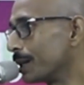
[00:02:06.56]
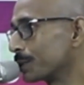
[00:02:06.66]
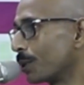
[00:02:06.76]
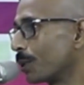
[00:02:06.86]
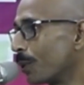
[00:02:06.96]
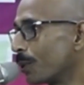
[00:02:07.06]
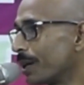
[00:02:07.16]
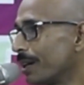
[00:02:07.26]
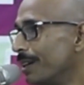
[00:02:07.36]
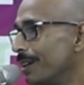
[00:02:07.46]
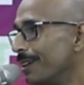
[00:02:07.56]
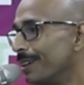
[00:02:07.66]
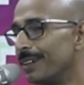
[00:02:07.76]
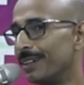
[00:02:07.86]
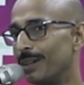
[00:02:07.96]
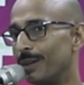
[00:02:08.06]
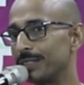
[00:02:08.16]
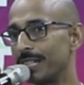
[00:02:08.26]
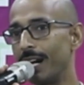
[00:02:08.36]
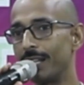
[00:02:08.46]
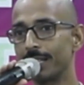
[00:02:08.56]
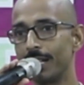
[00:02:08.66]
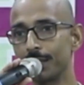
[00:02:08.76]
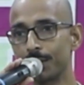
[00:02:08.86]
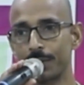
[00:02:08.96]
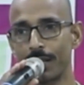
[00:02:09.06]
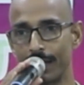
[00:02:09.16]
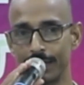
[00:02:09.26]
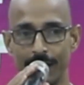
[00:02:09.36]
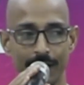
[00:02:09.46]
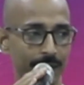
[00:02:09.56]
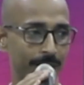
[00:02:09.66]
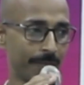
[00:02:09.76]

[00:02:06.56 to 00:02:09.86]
नया स्कूल खोलूँगा और सारे टीचर ऐसे सोचने लग जाएं